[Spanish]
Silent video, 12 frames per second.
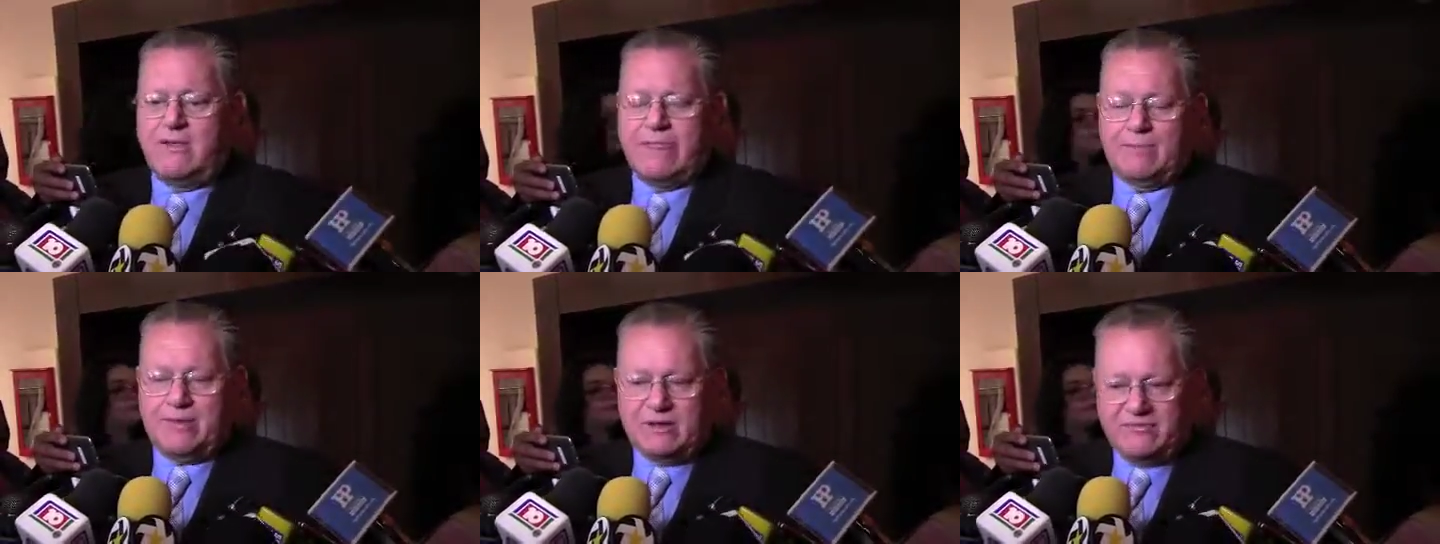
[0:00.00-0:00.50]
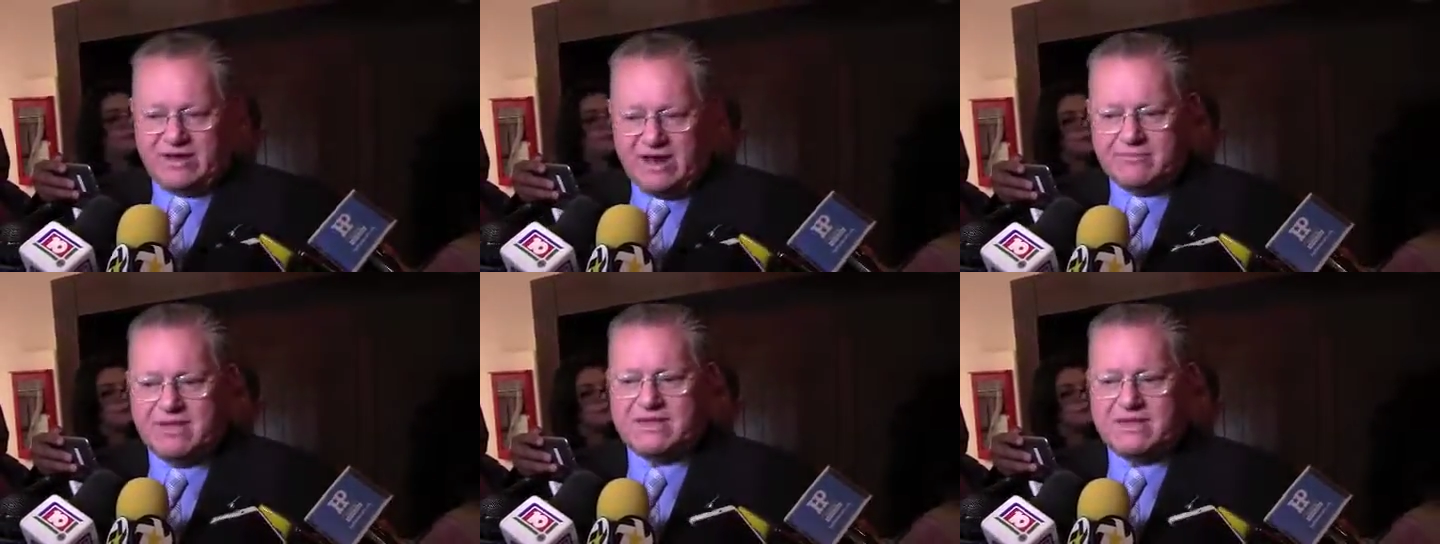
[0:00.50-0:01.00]
pero
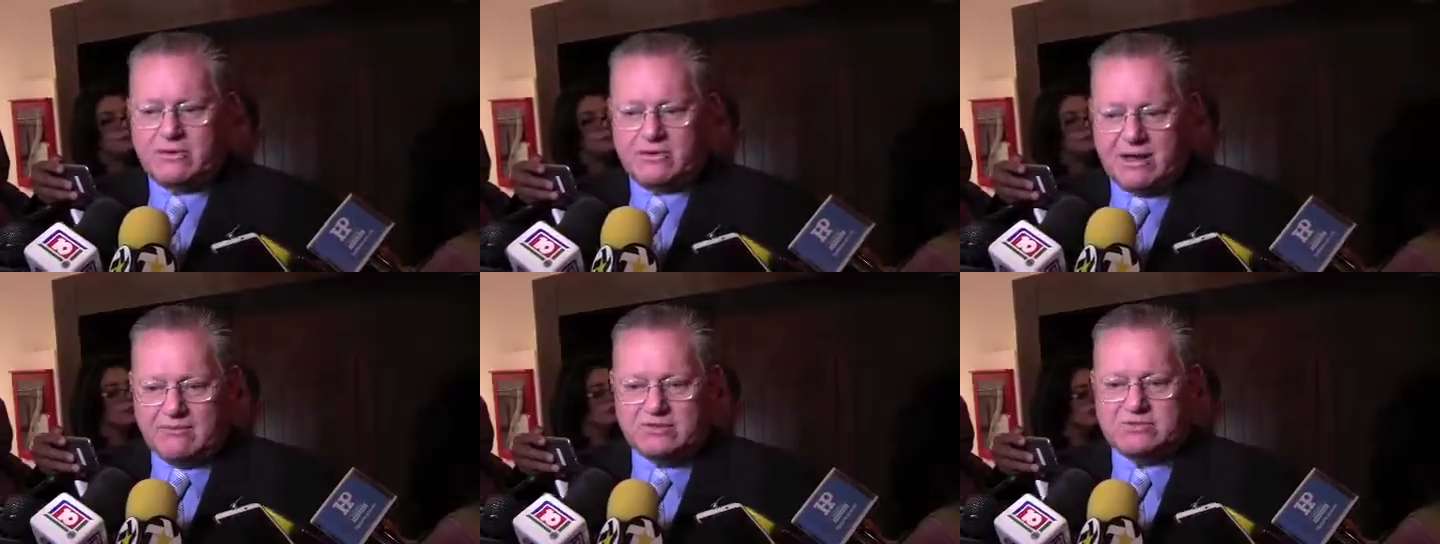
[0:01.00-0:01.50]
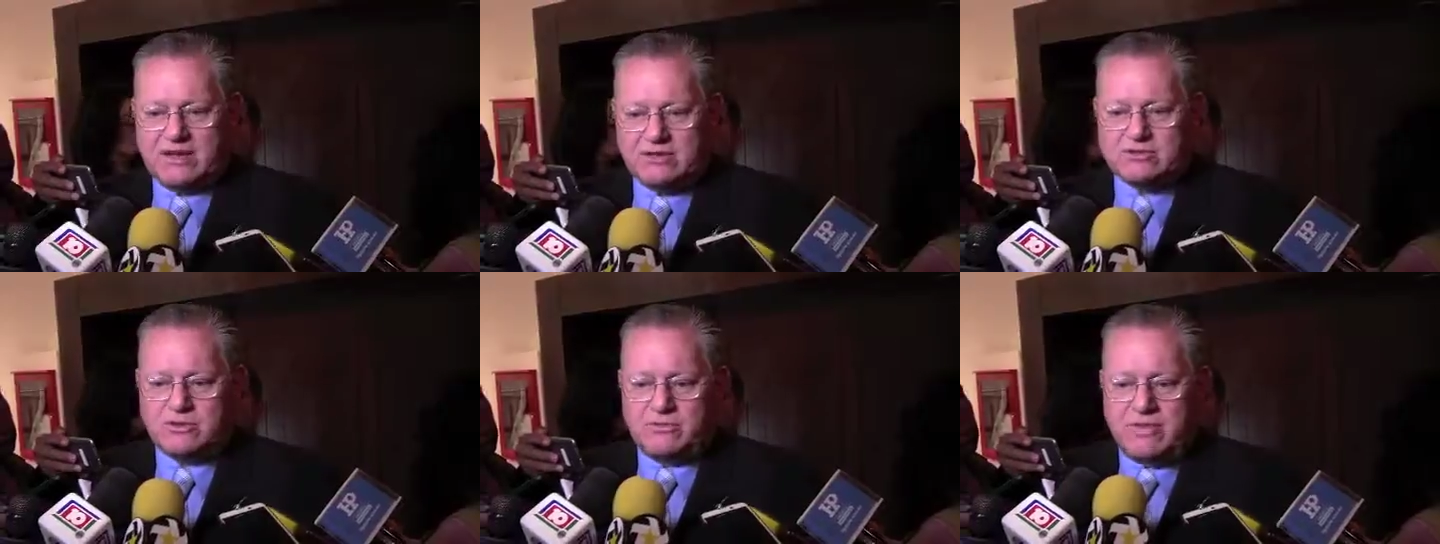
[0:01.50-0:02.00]
finalmente logramos
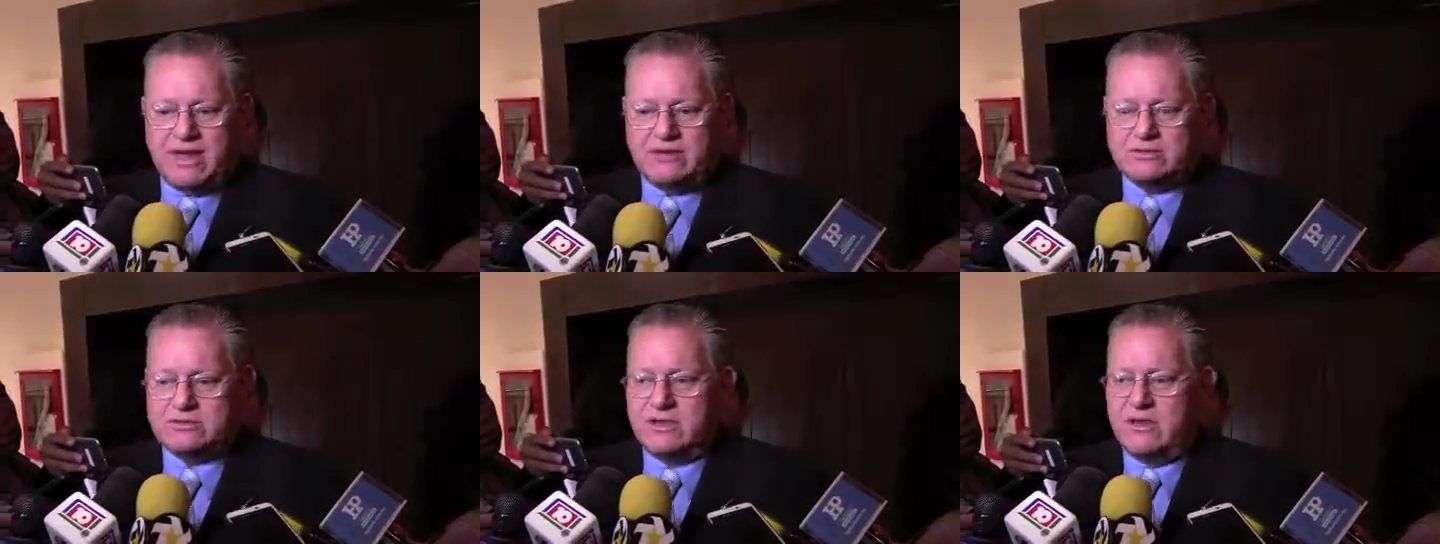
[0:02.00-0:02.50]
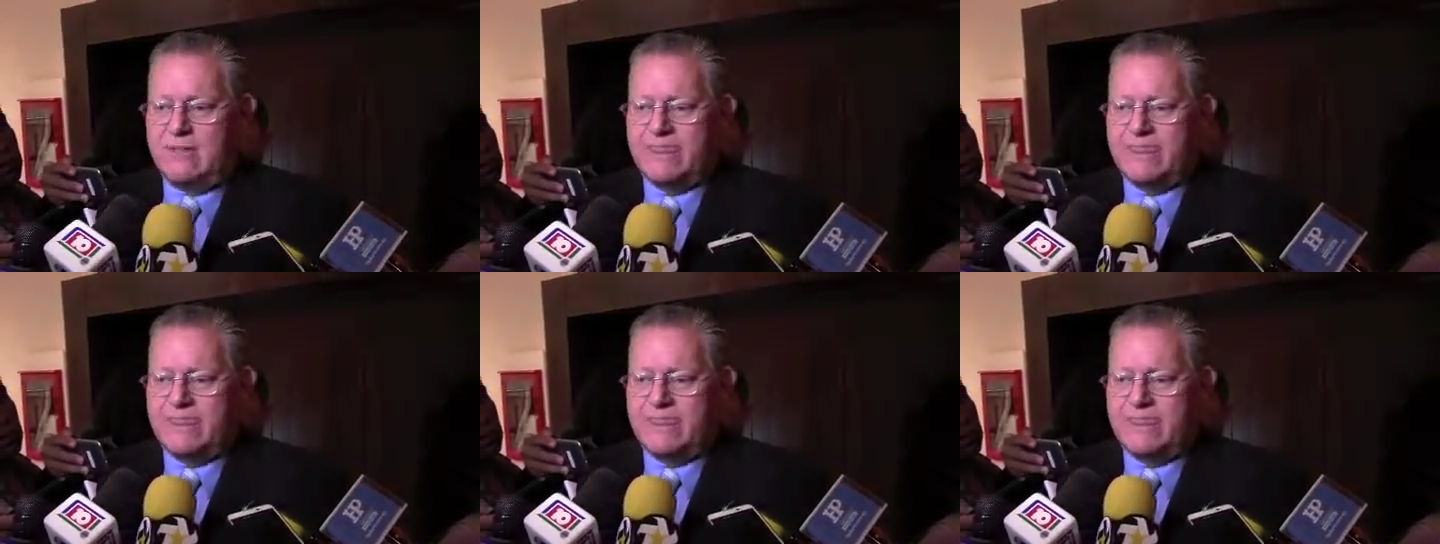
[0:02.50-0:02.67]
varios convenios.